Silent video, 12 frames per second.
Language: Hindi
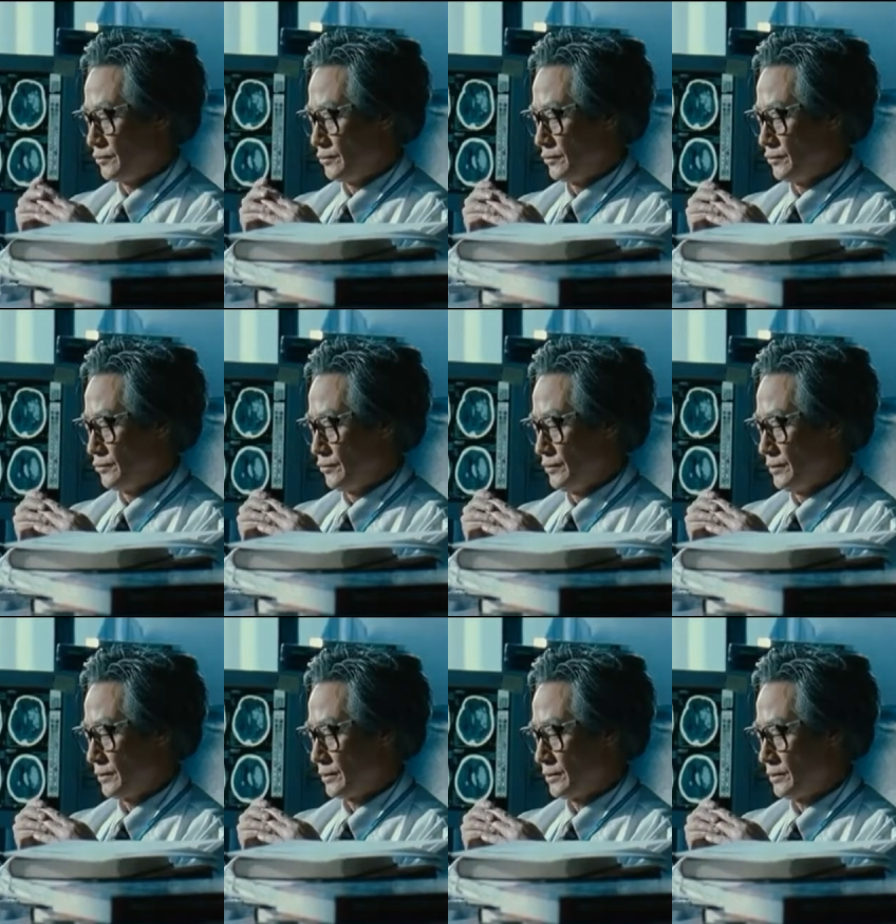अगर तुम कोई
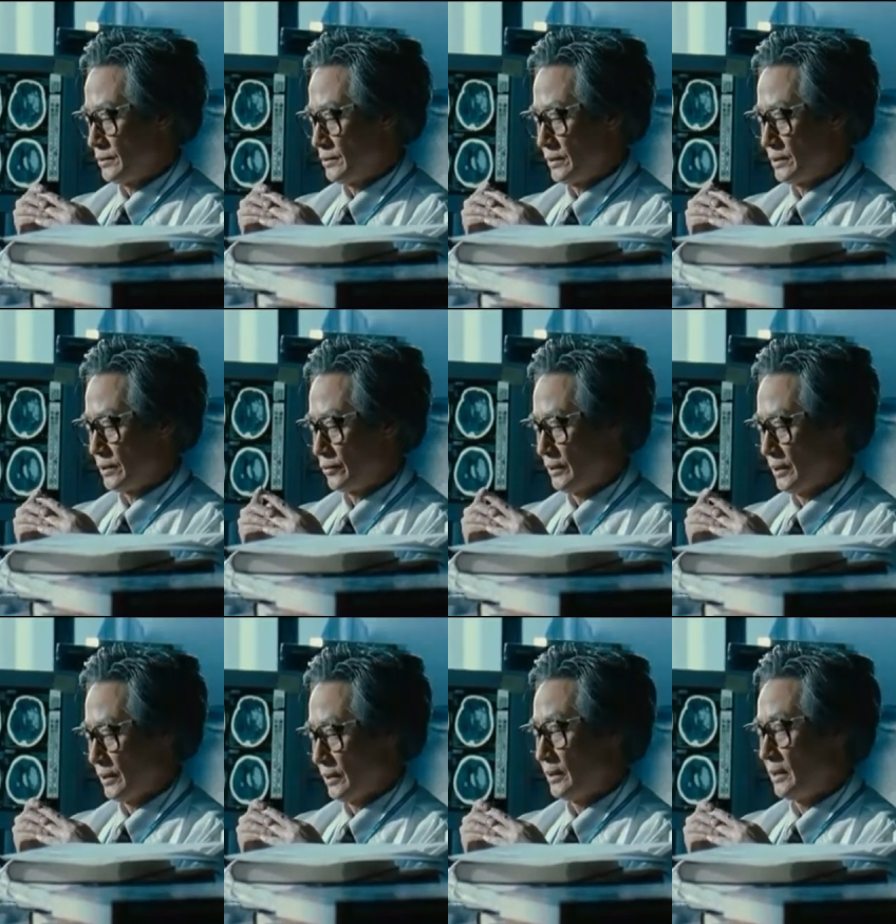जॉब करती हो तो
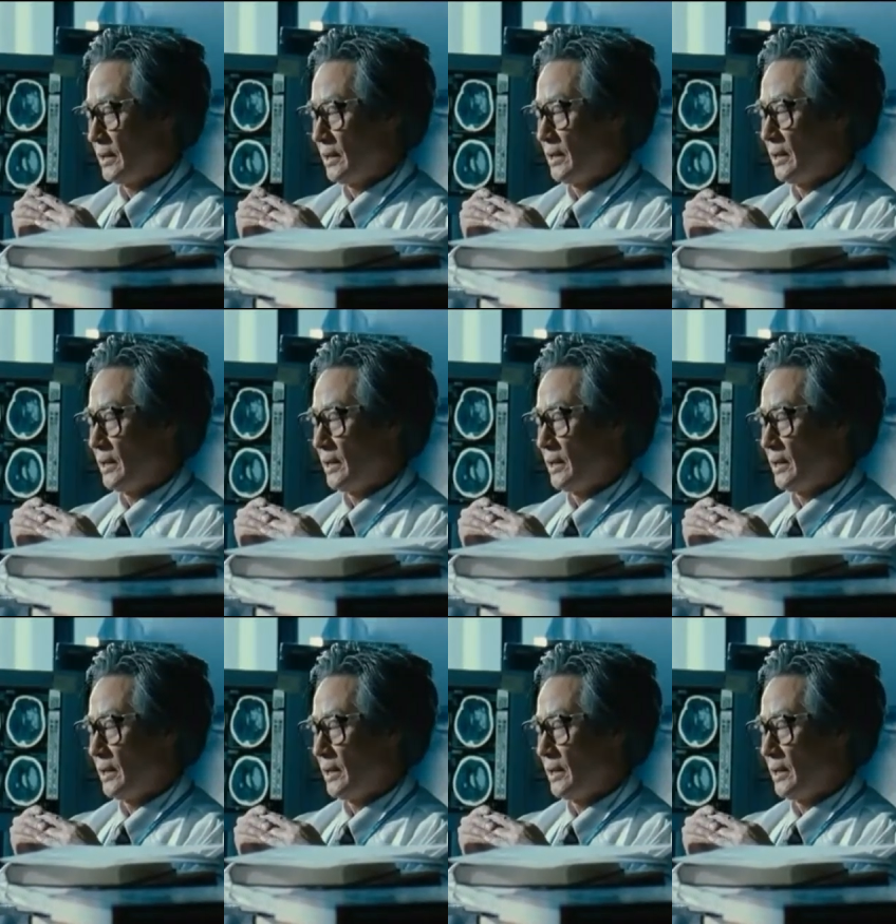जल्दी से छोड़